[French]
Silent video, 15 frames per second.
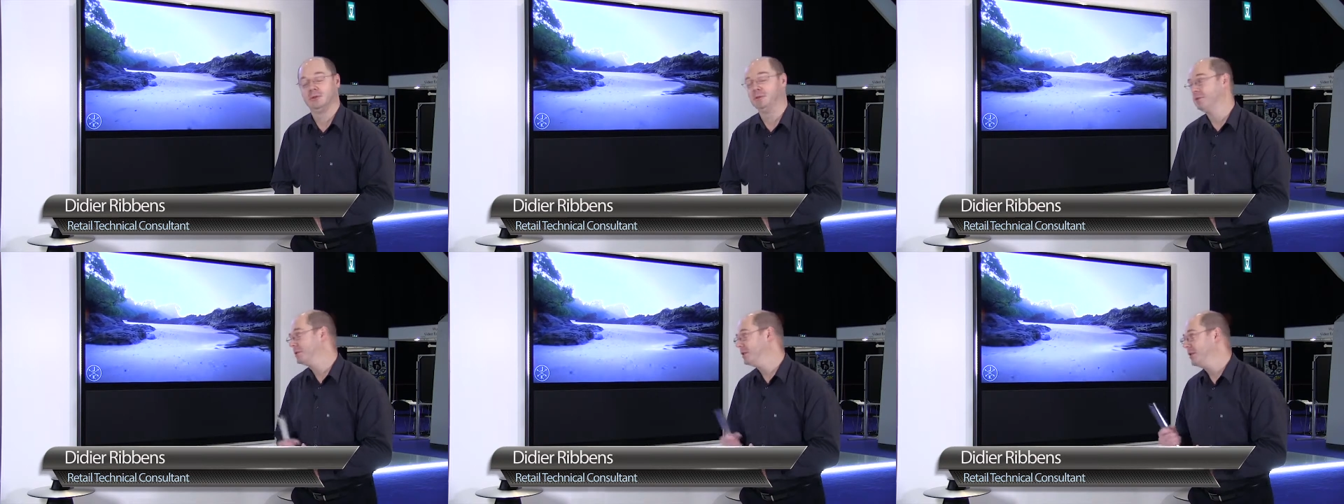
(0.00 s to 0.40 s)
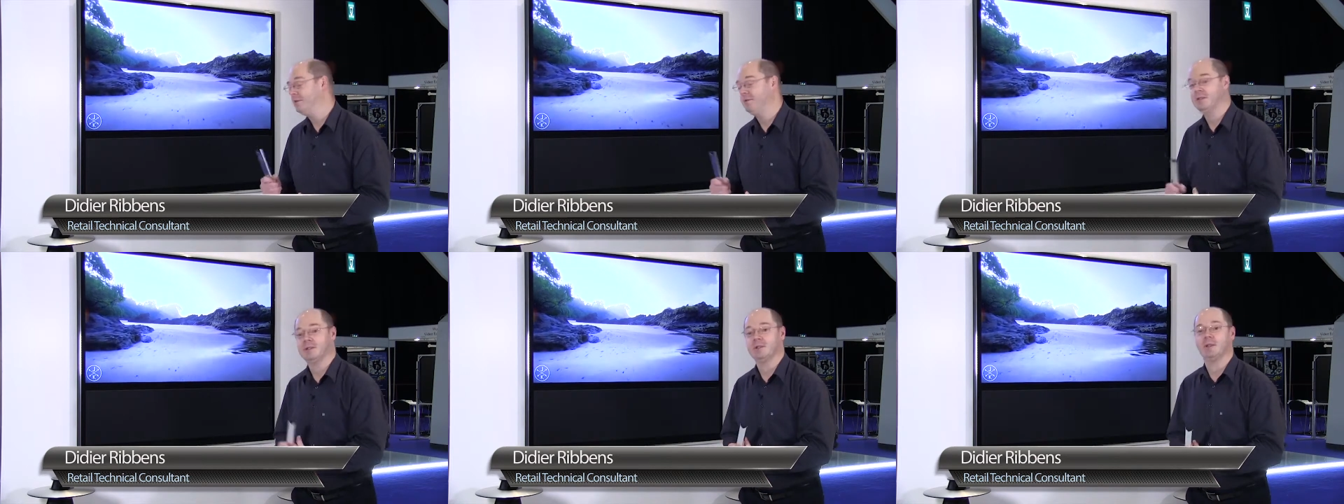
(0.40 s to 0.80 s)
de nos
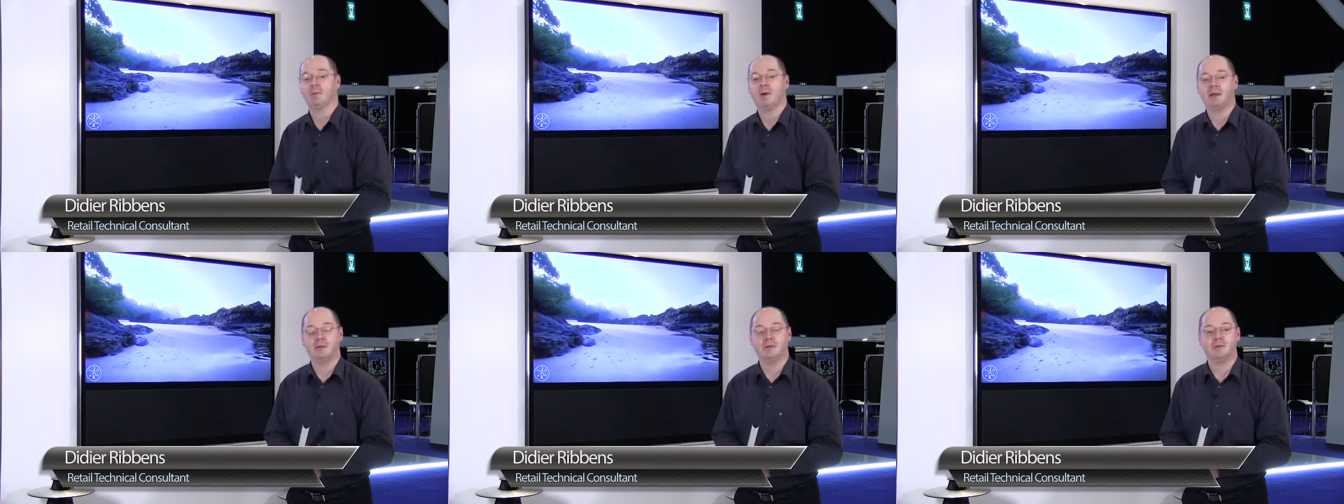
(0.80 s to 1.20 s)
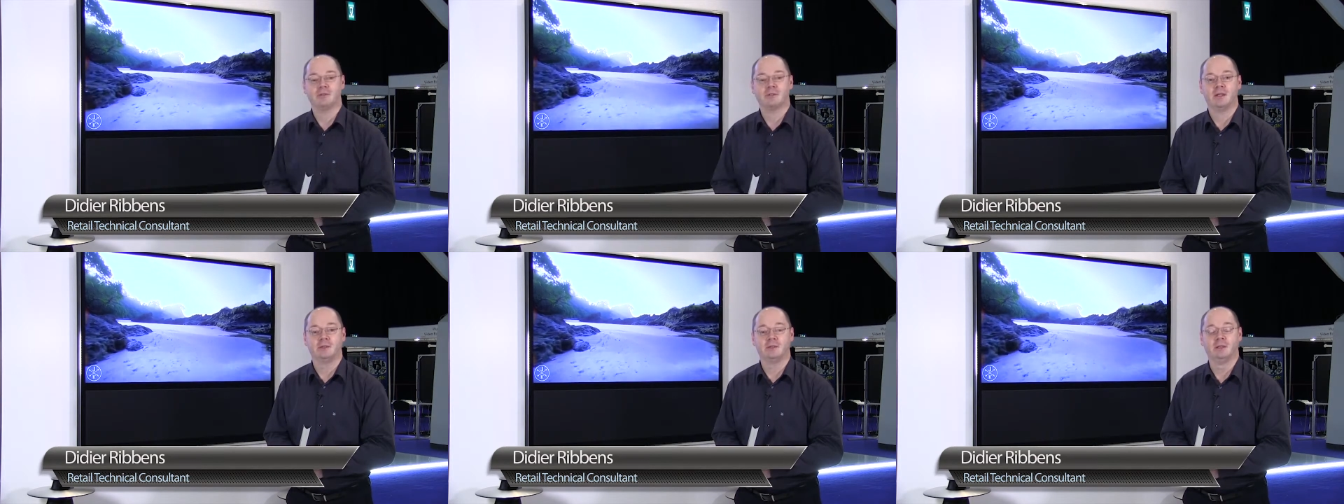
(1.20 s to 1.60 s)
téléviseurs, Bang
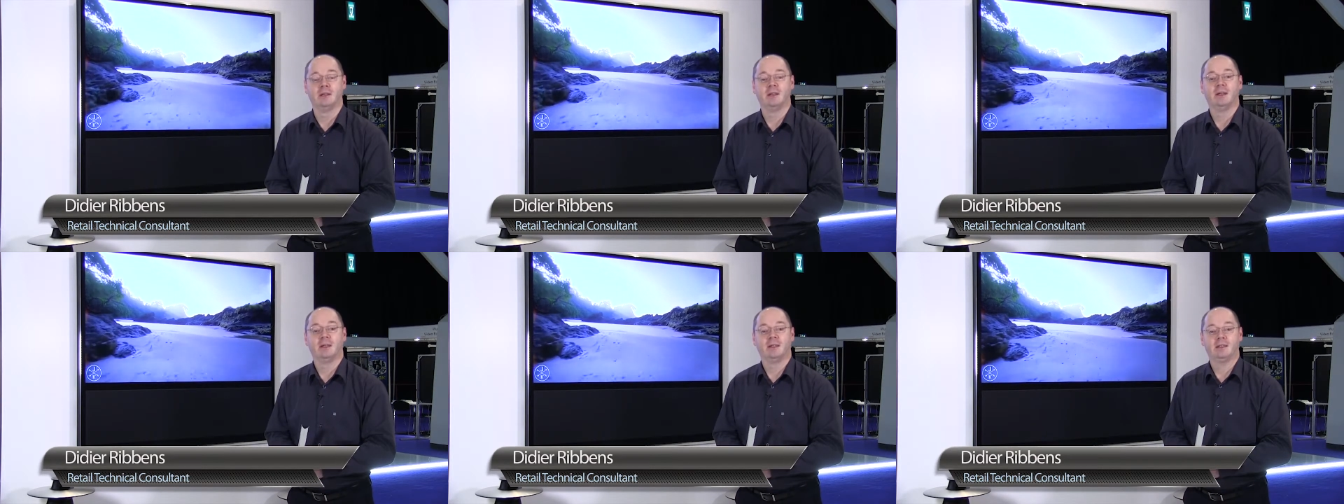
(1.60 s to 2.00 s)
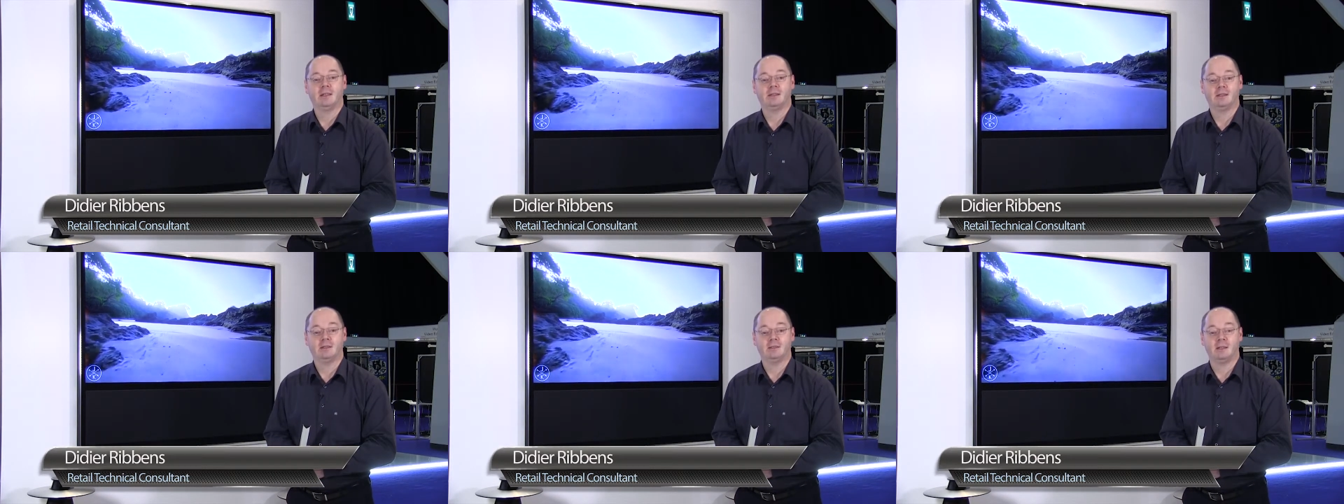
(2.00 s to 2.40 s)
qui
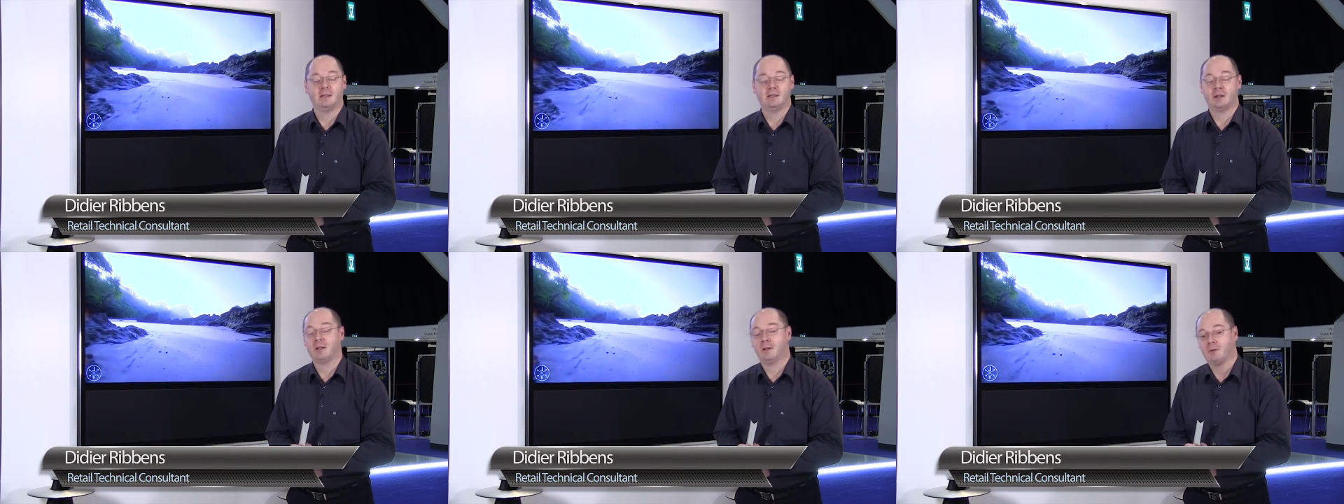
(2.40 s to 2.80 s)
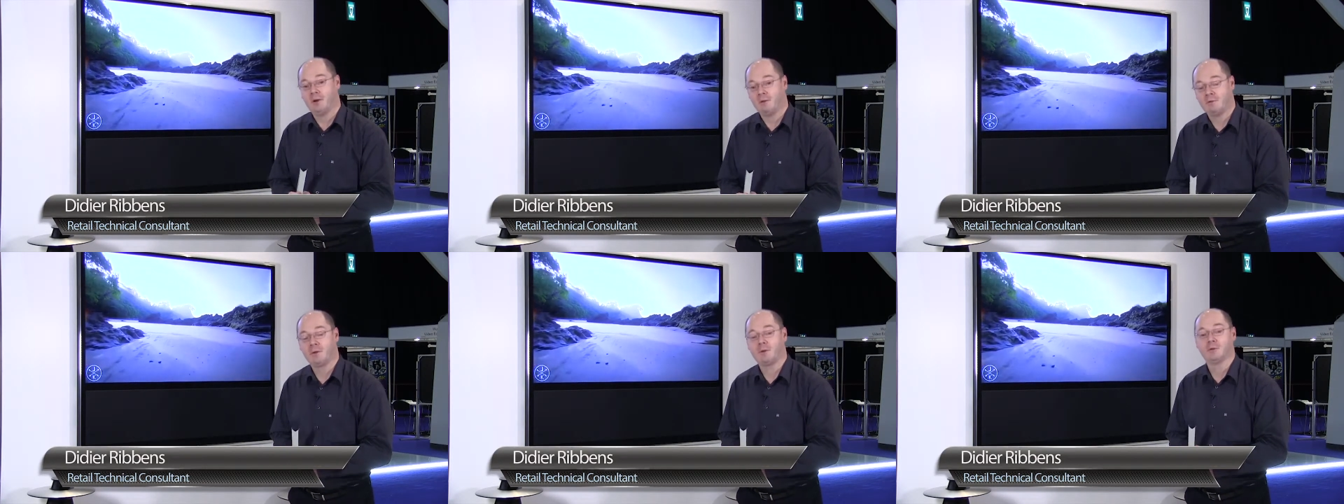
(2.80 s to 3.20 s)
existe déjà
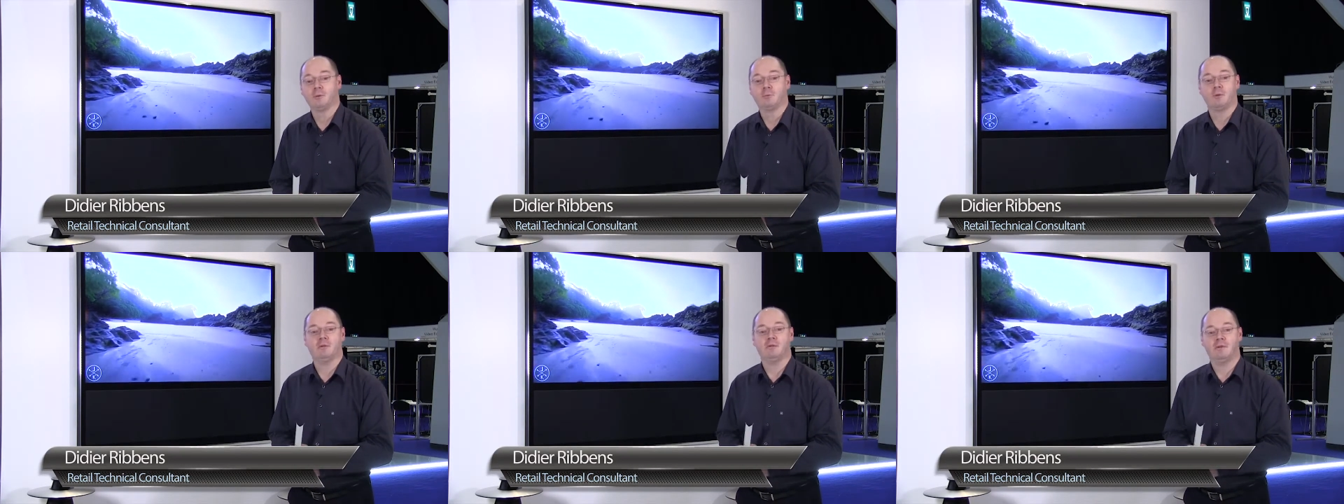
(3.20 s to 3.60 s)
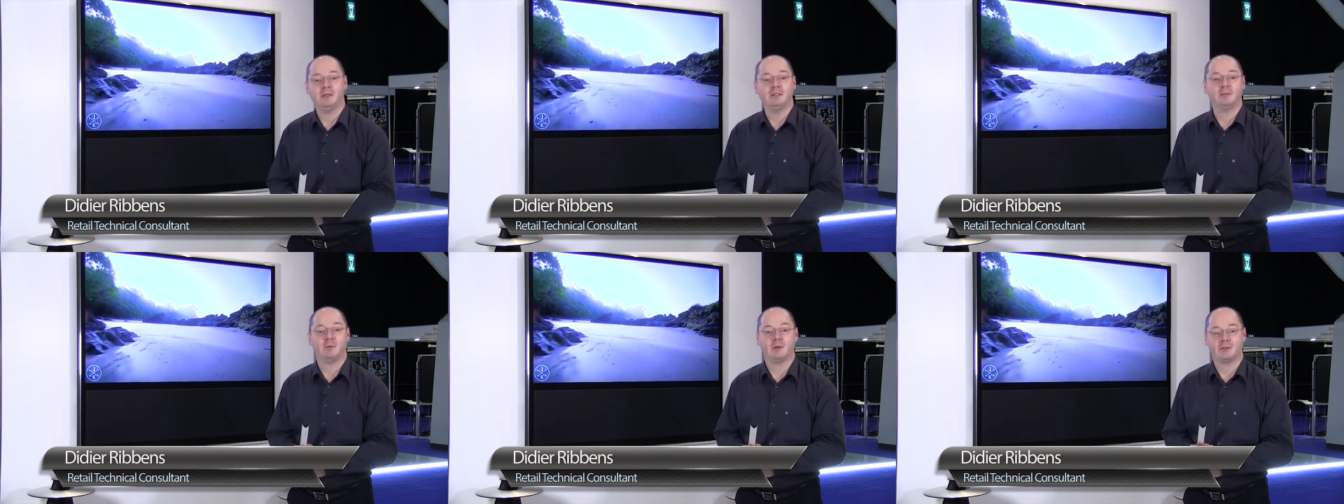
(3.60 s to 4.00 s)
environ depuis
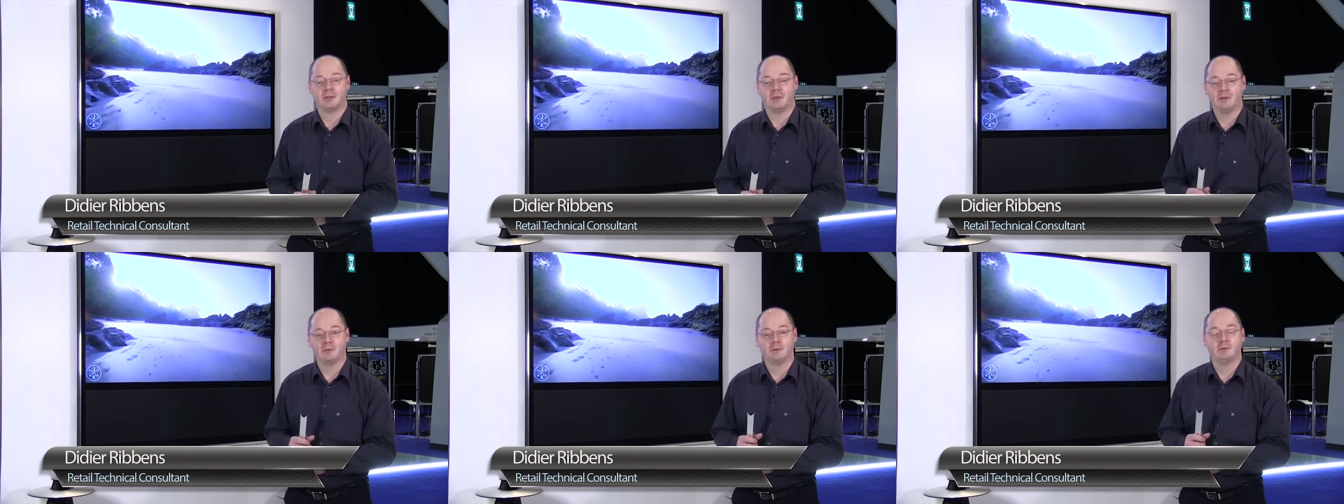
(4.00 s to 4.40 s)
23 ans,